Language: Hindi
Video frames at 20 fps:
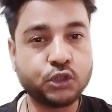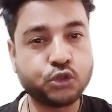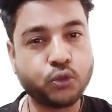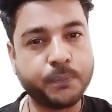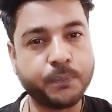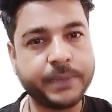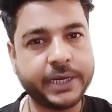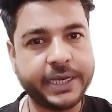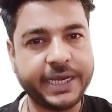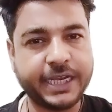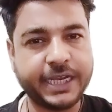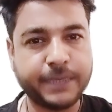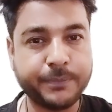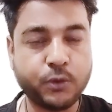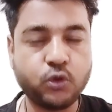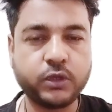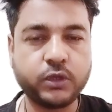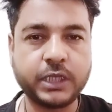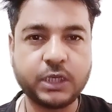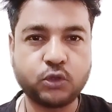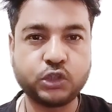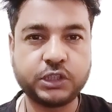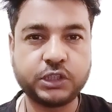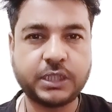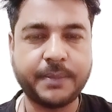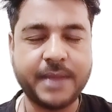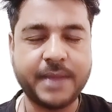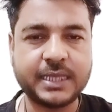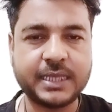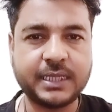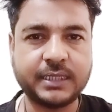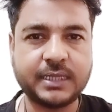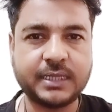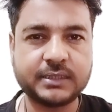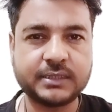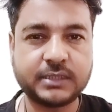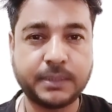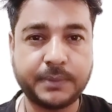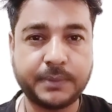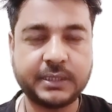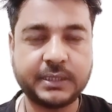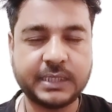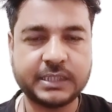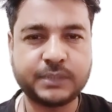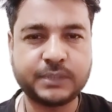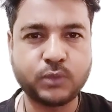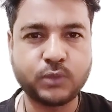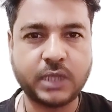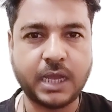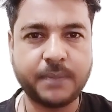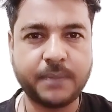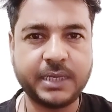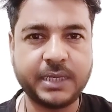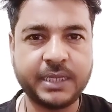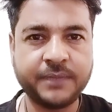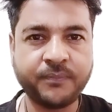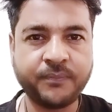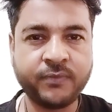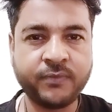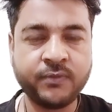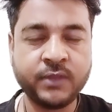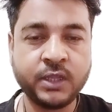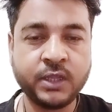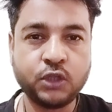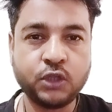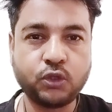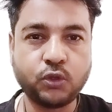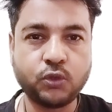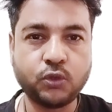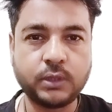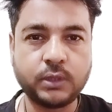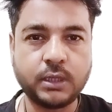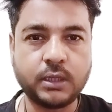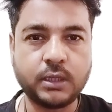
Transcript: तो सुपर एट में होंगे कुछ धमाकेदार ज़बरदस्त मुकाबले तो